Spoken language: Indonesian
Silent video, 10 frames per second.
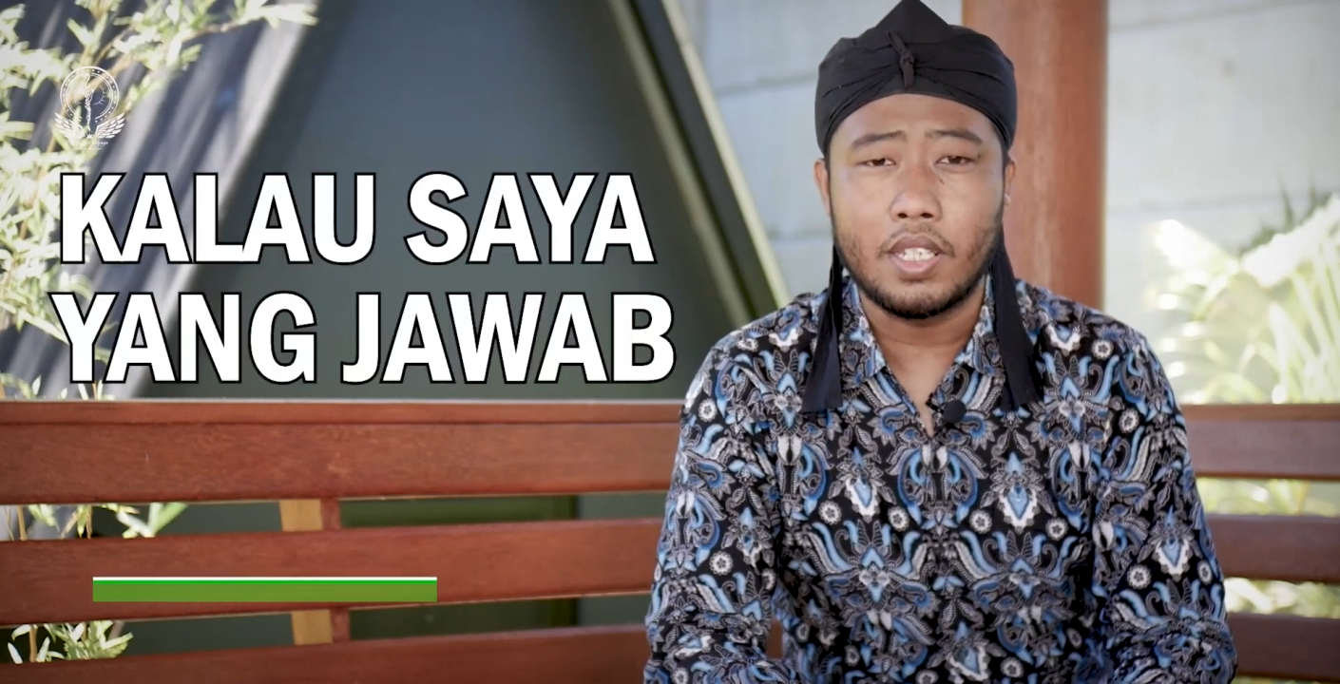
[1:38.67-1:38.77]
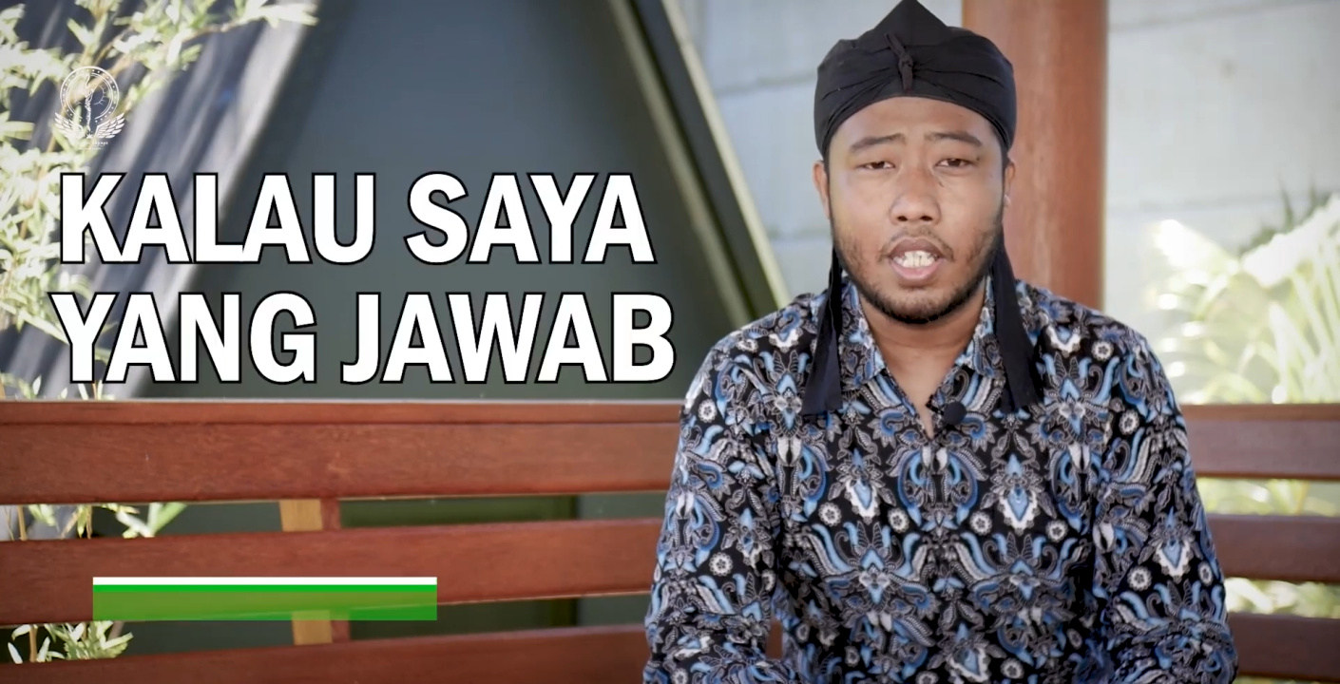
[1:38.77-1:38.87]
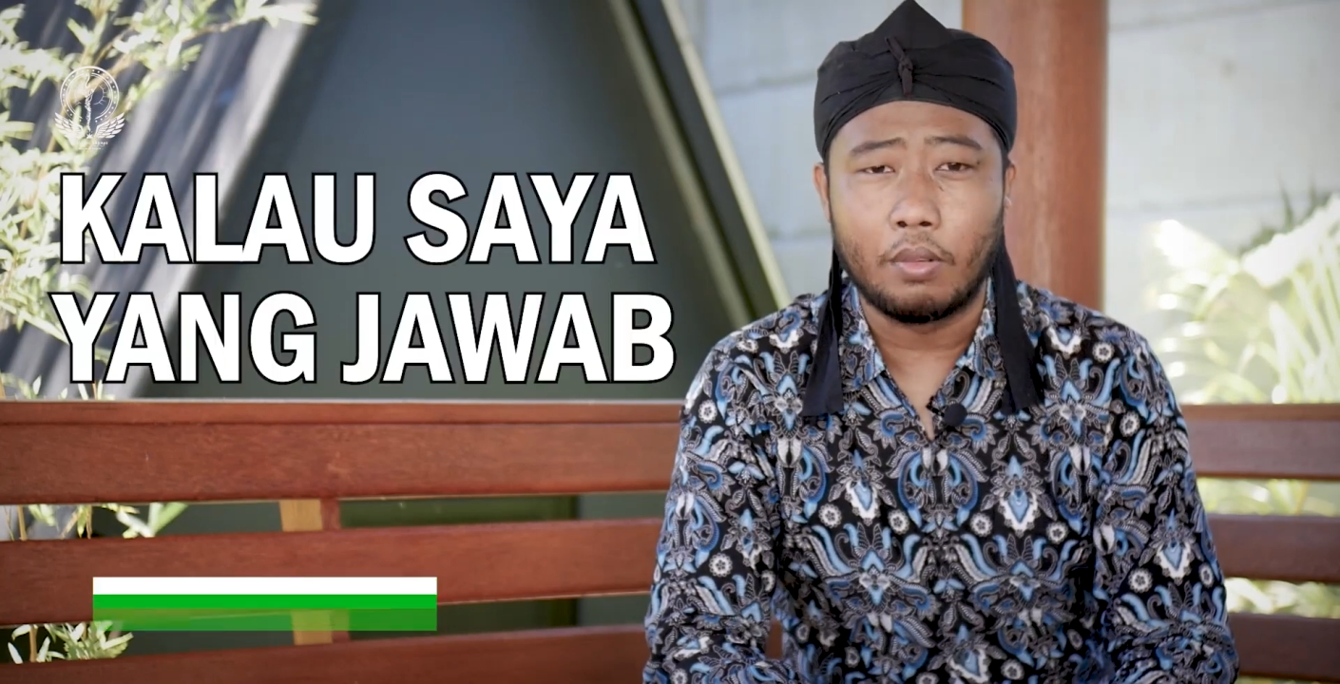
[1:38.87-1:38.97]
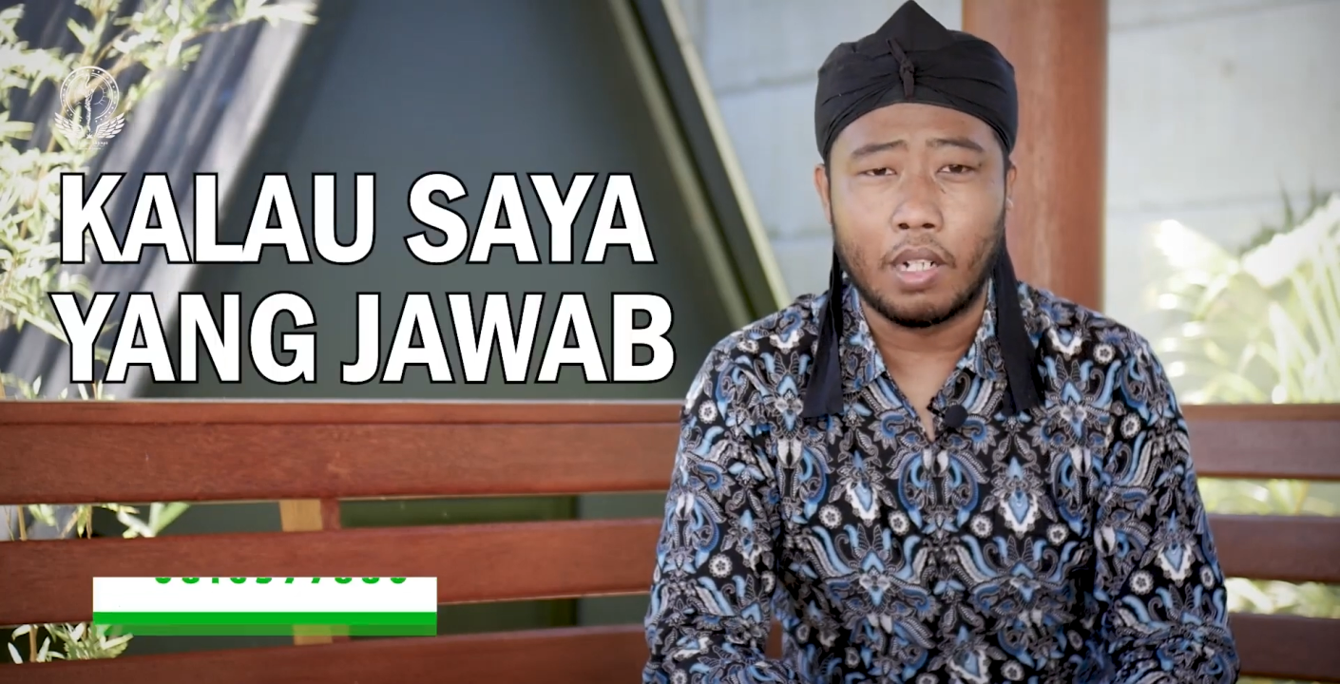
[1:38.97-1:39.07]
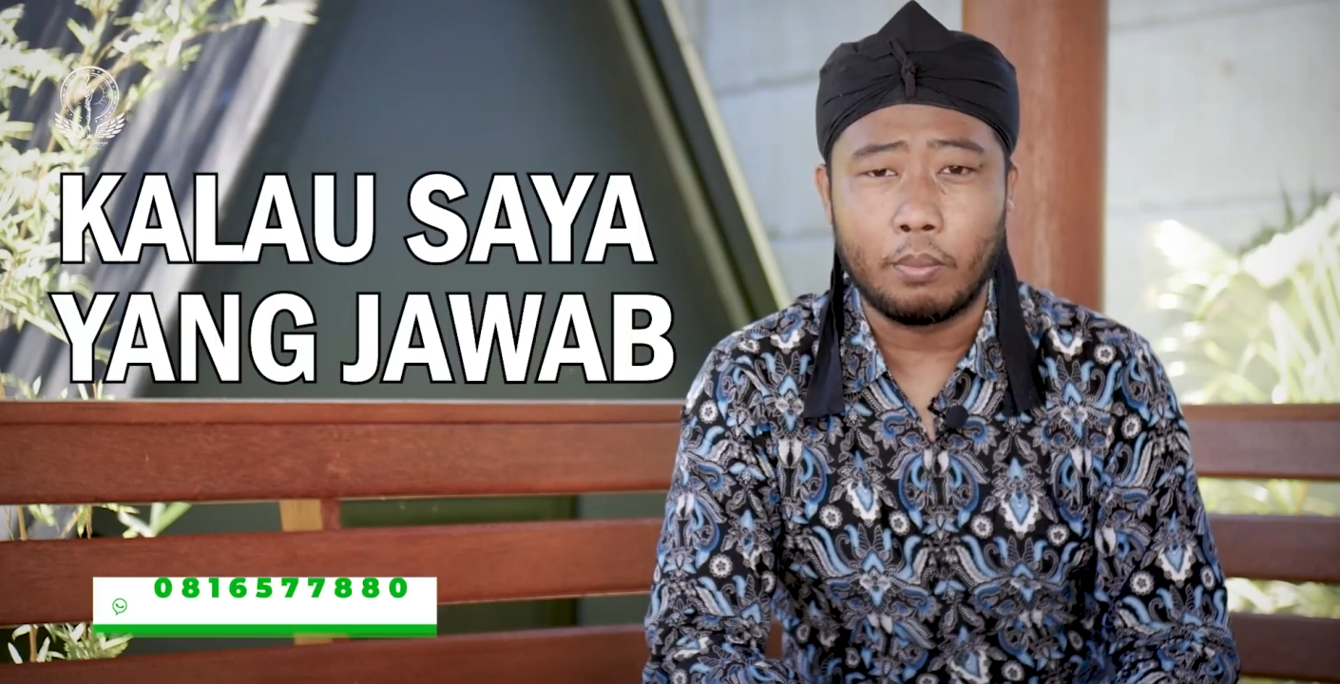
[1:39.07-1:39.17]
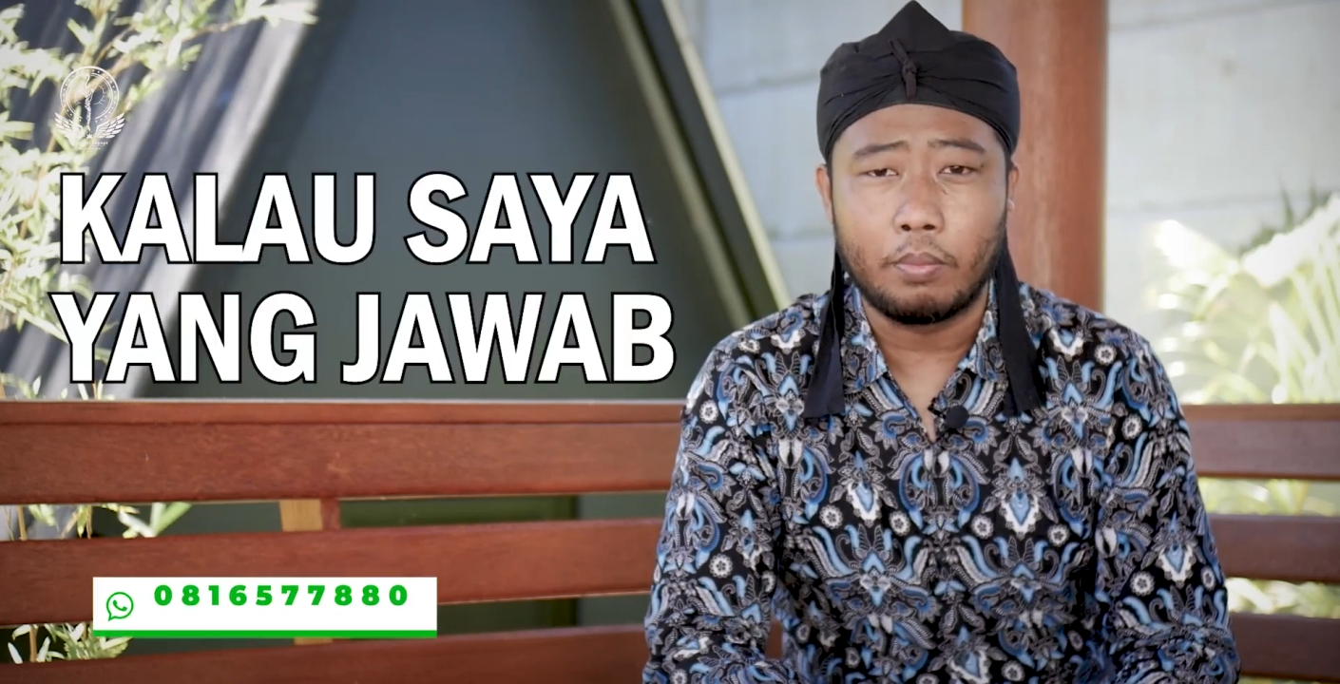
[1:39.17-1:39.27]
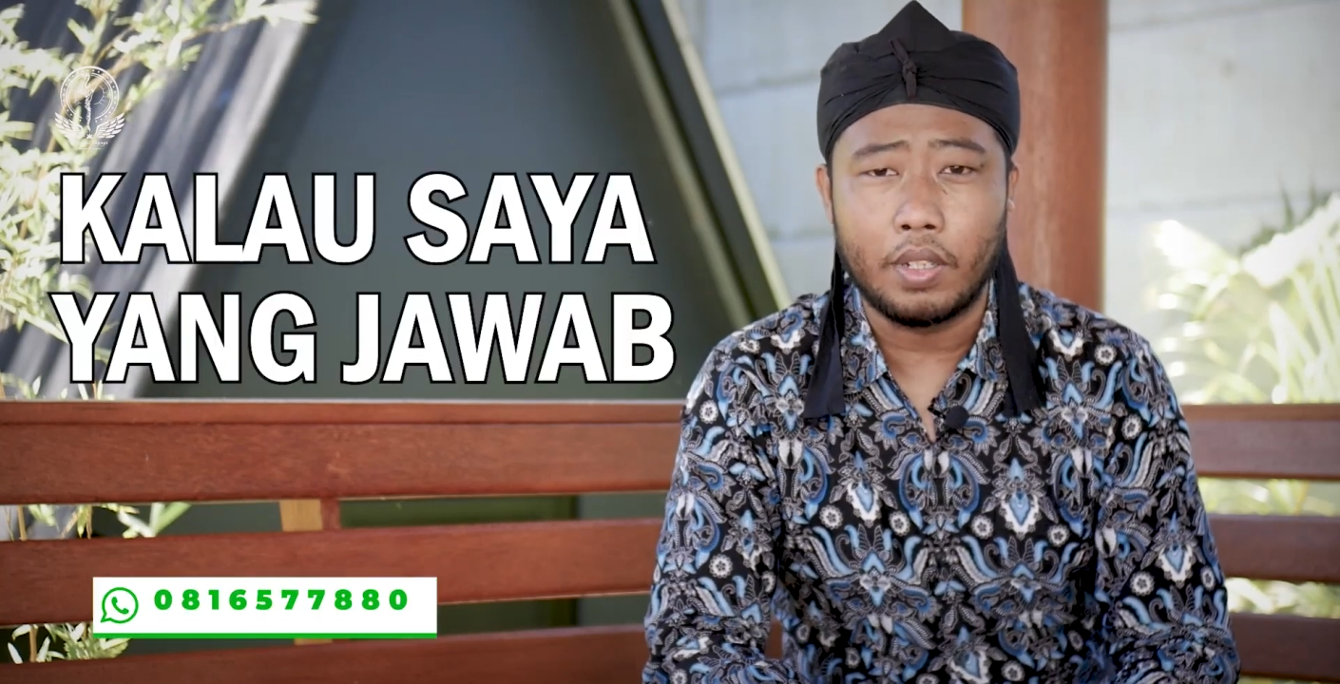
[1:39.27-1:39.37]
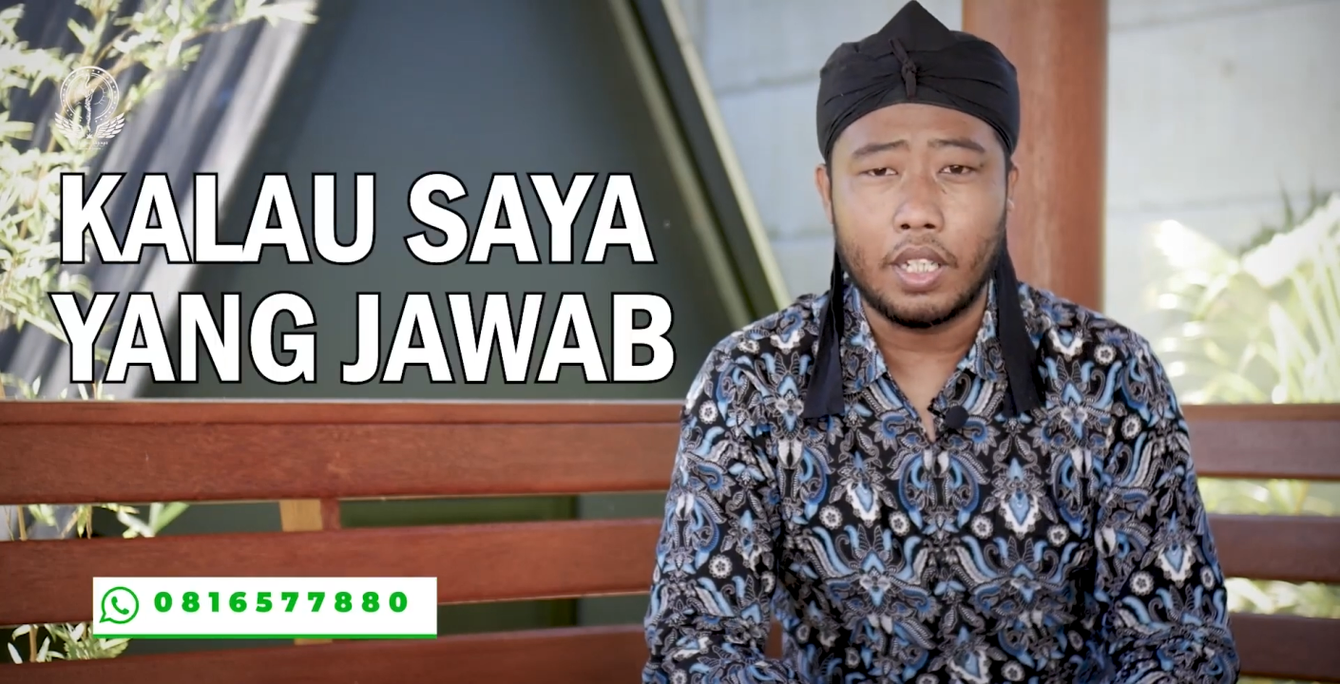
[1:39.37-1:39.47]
menjawab